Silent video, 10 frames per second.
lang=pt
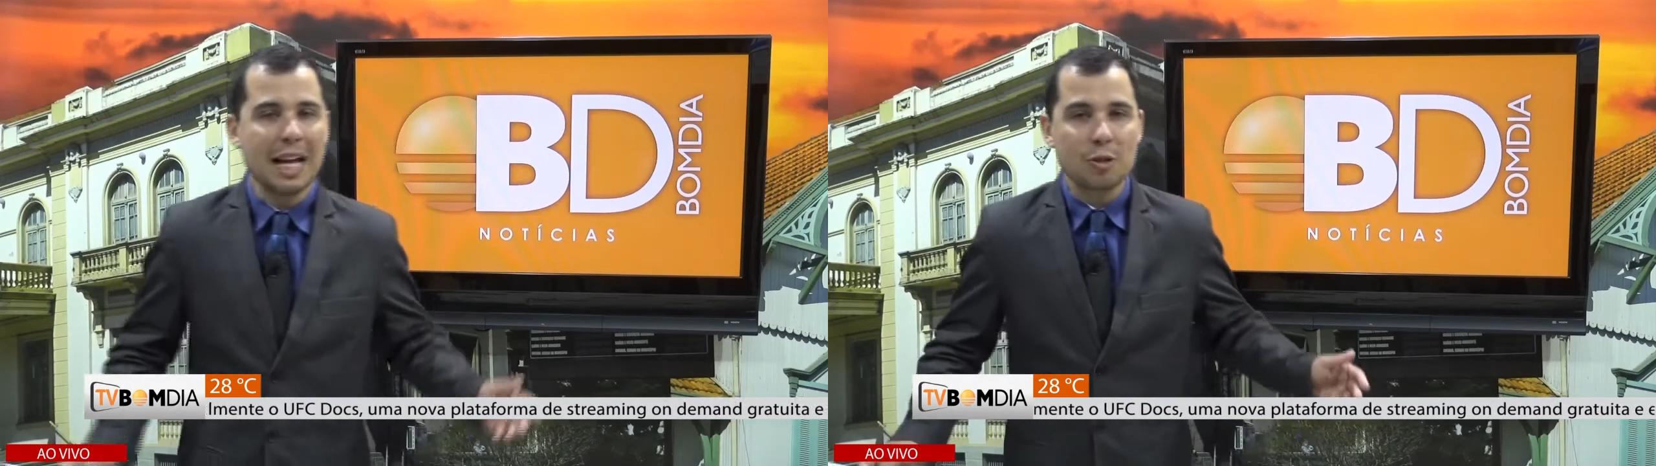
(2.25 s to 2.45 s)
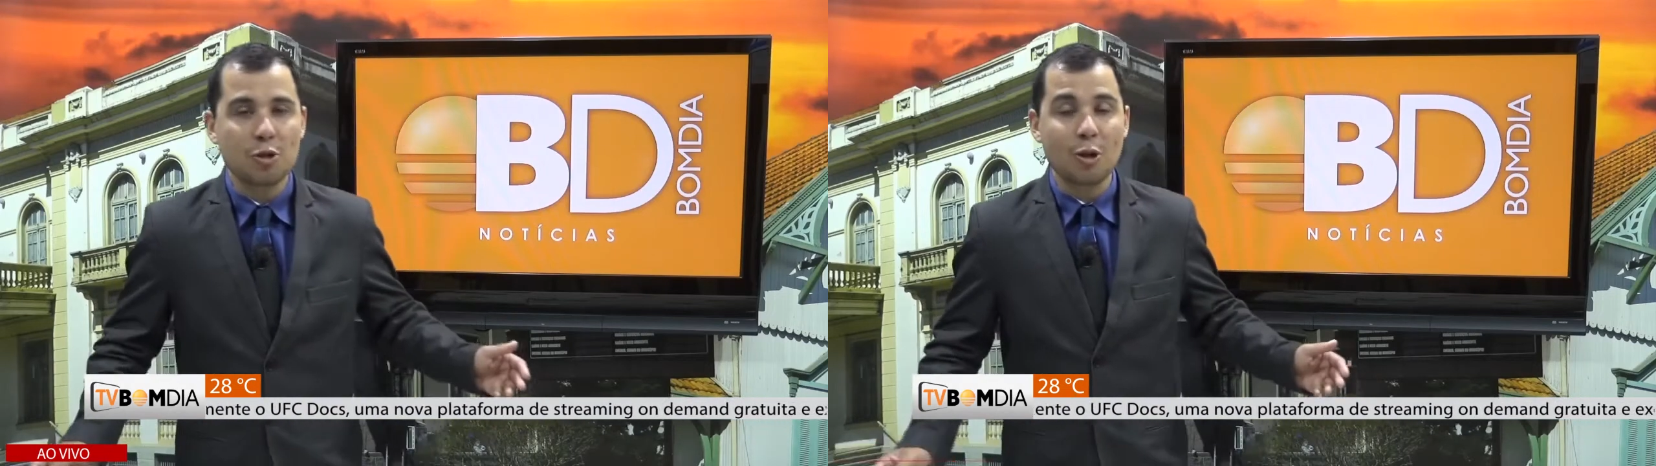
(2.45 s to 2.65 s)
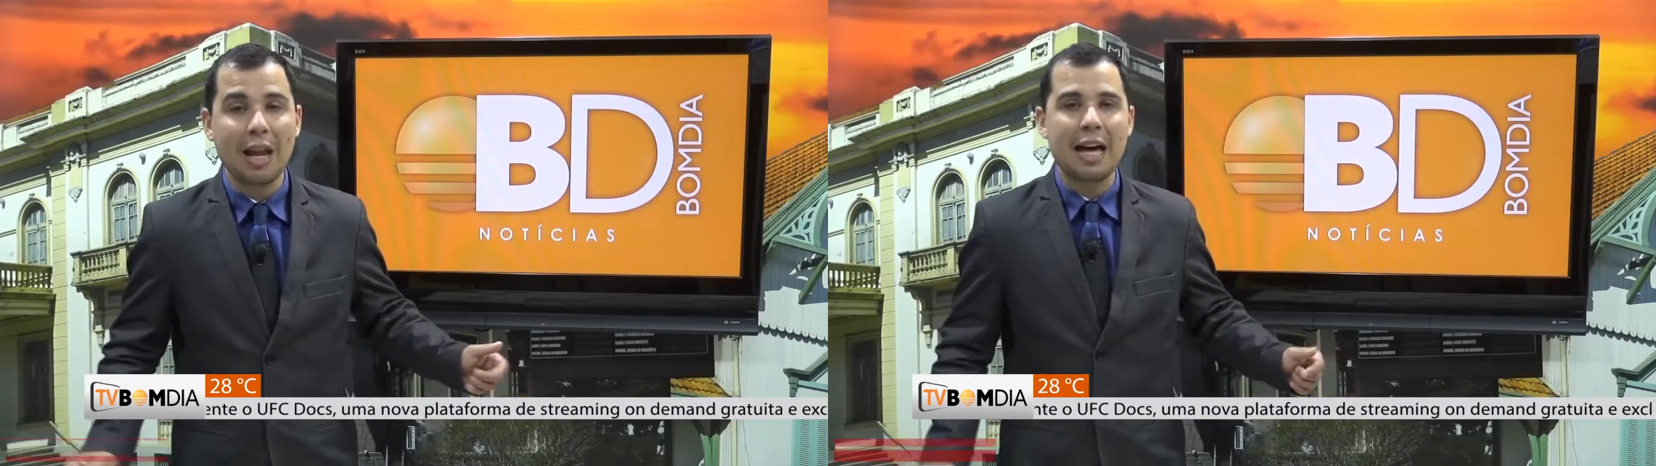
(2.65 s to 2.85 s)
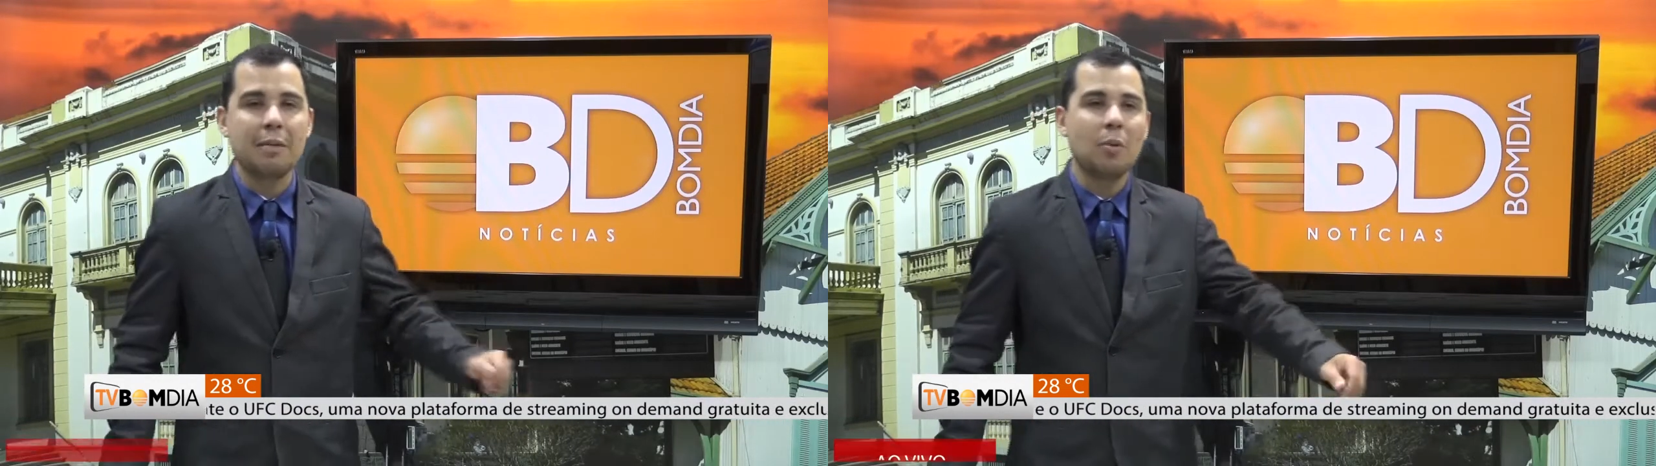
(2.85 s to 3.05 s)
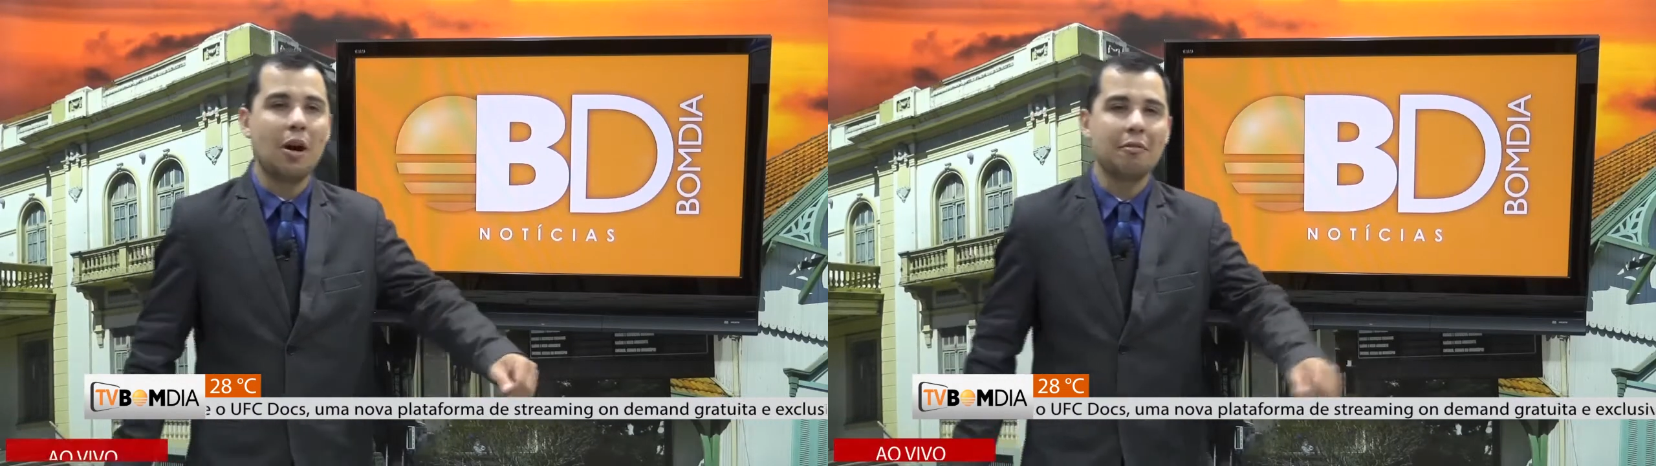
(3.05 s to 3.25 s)
da
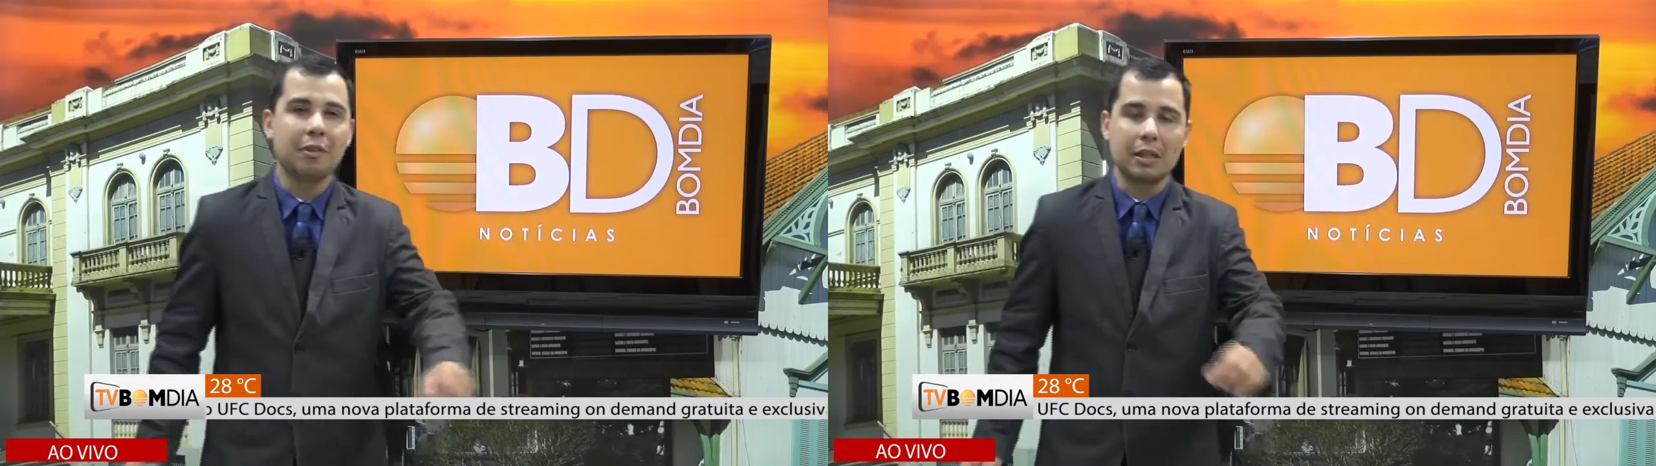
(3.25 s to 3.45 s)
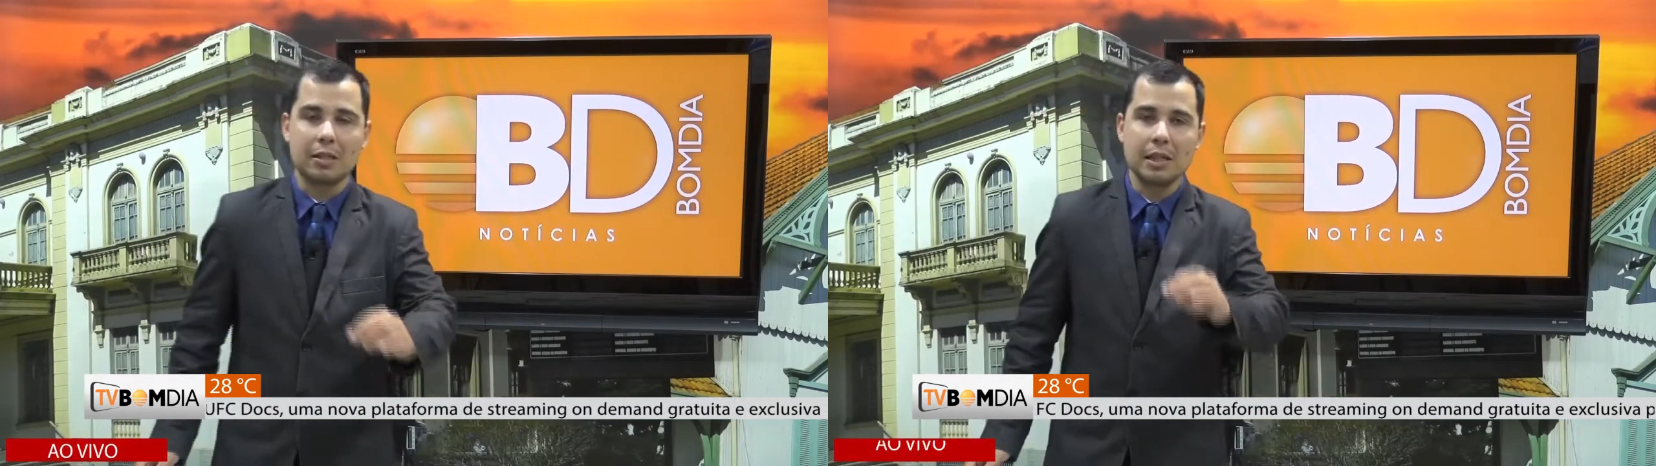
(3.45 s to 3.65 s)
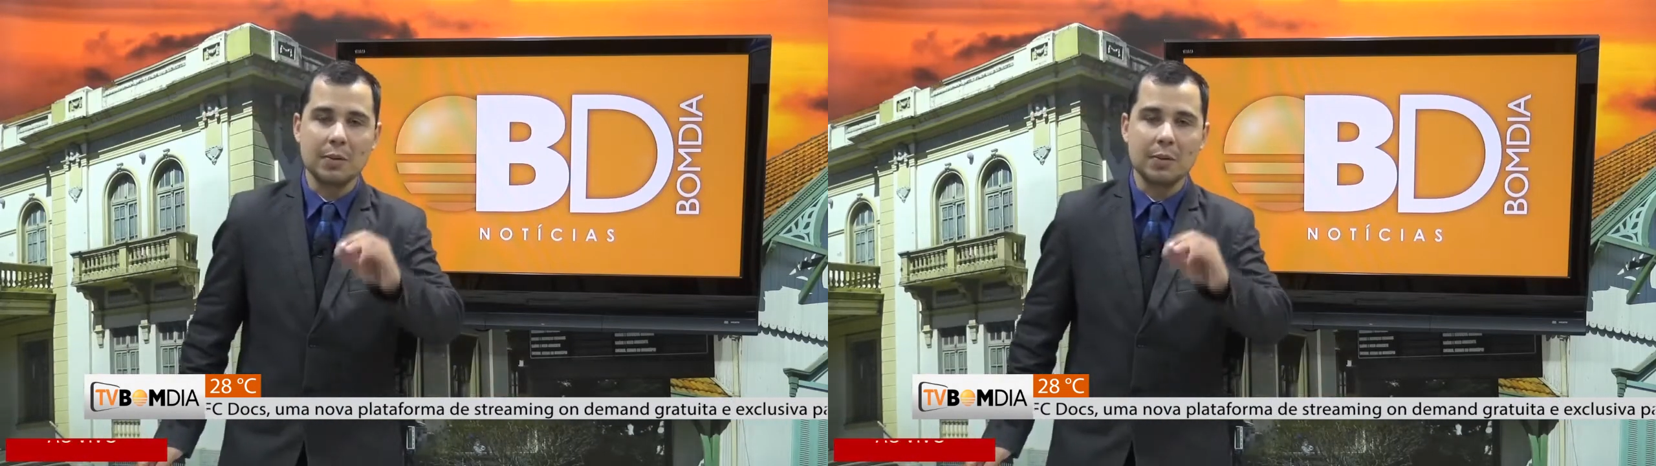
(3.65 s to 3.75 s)
Solar Imóveis.